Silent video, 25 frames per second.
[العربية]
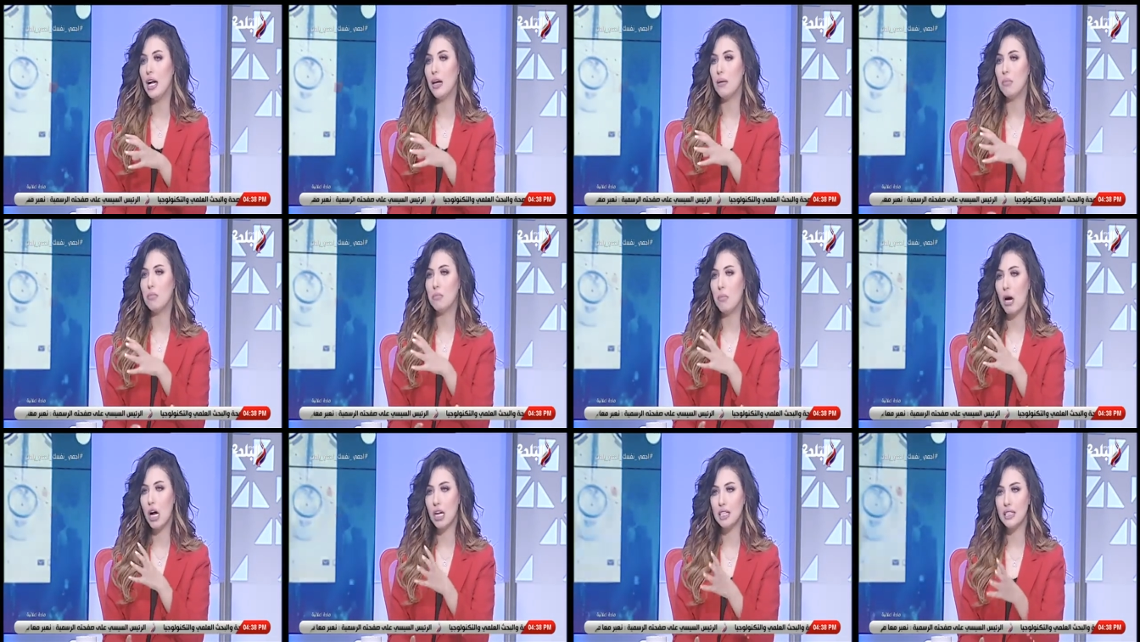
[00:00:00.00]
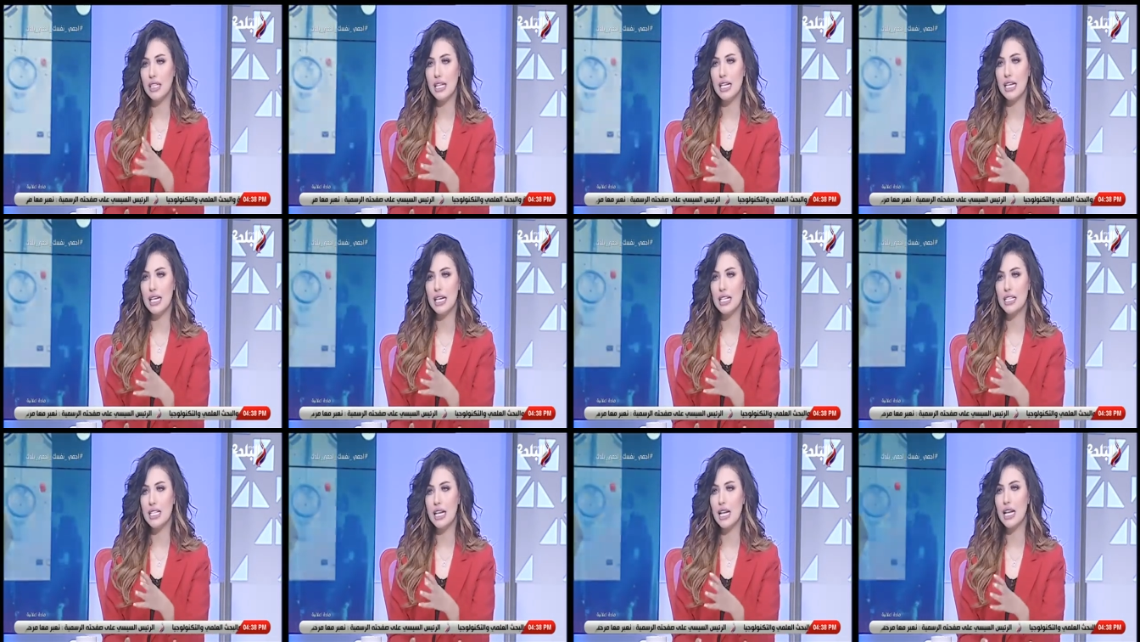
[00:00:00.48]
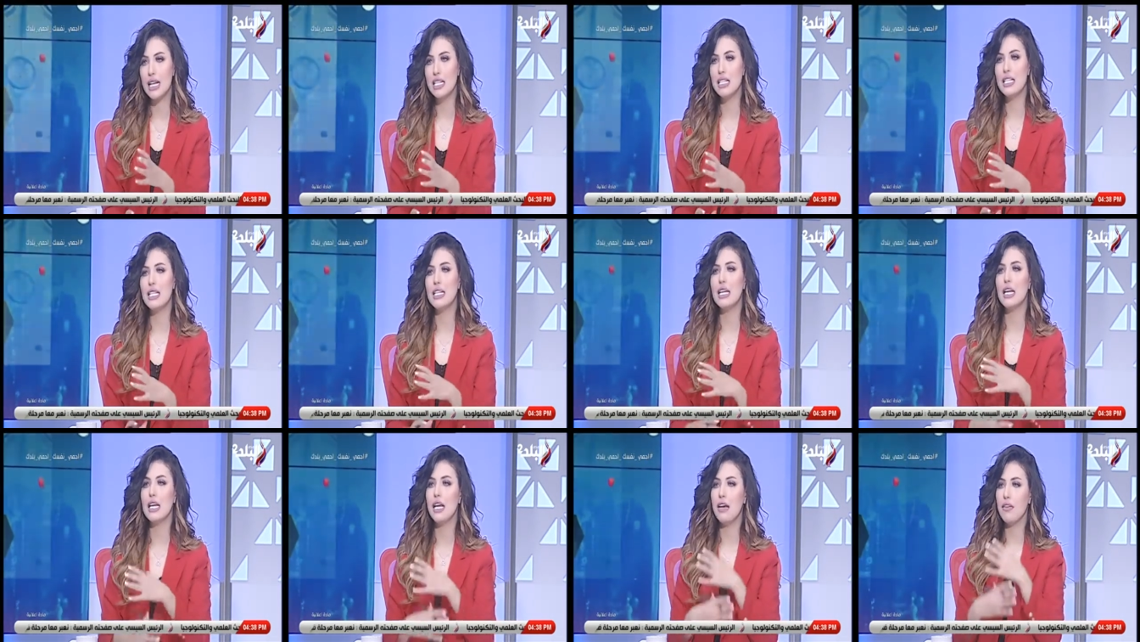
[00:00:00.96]
بعض الاسئله
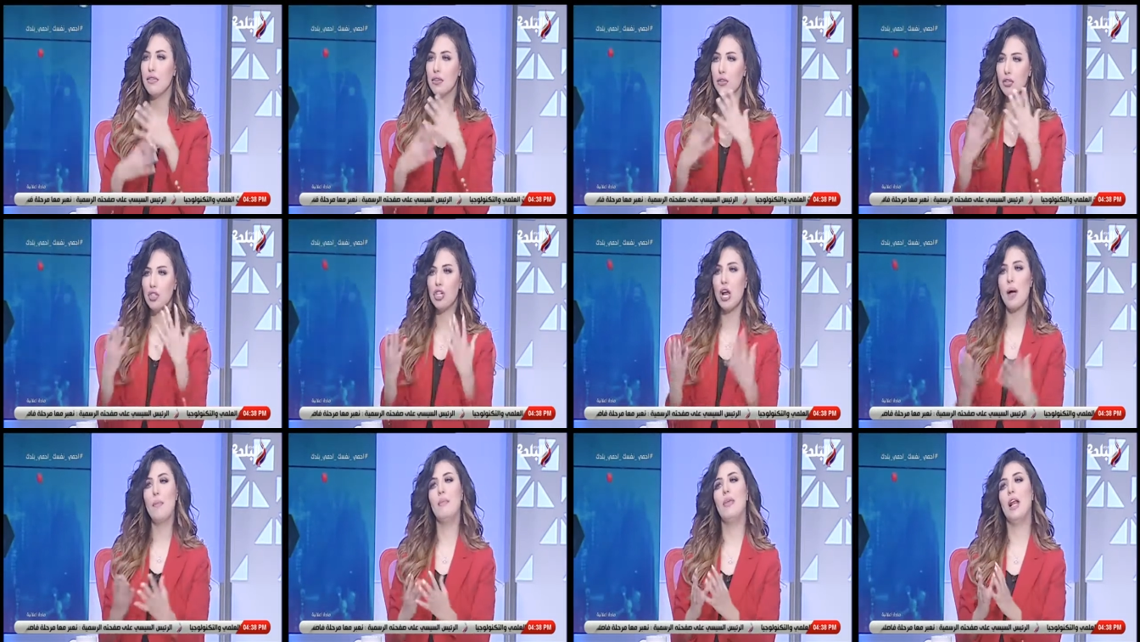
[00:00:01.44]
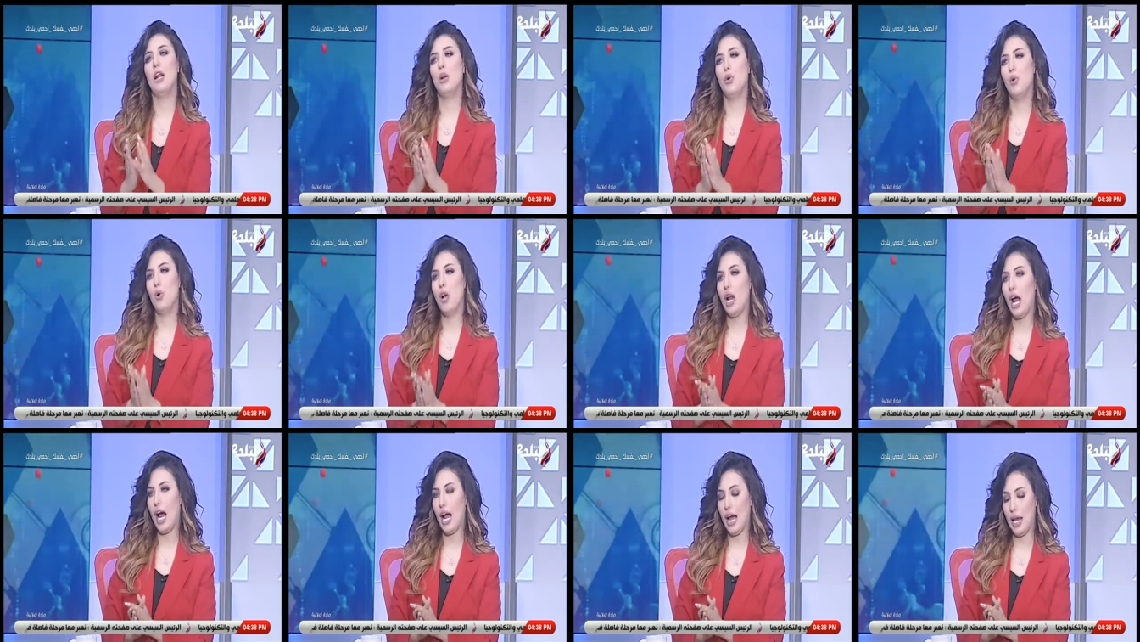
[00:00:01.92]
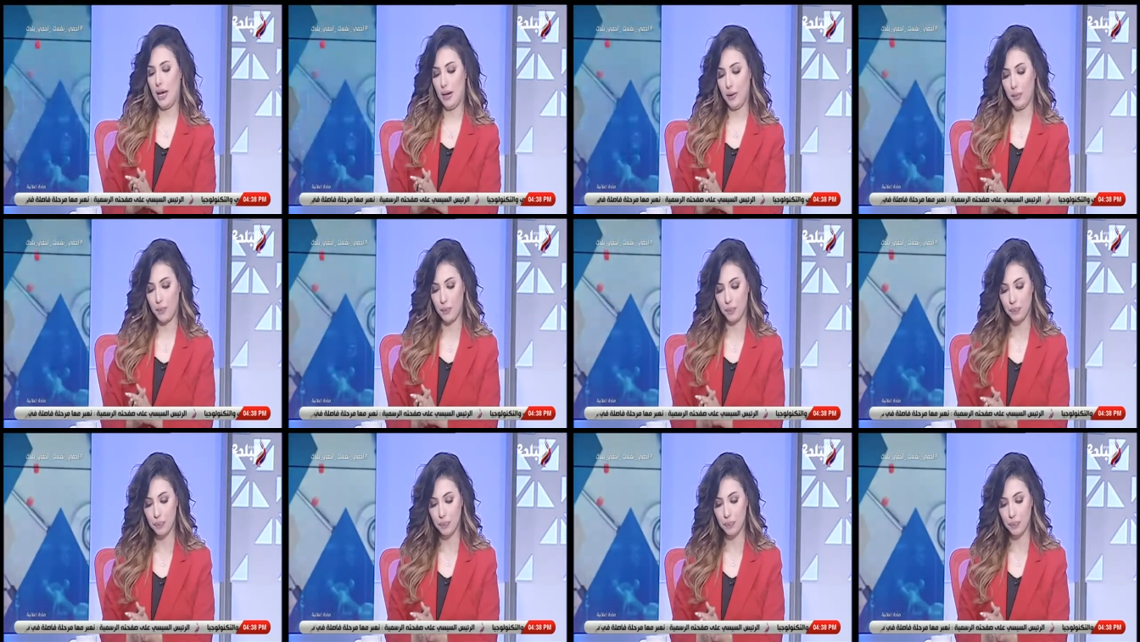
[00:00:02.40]
دي هي شامله لكل حاجه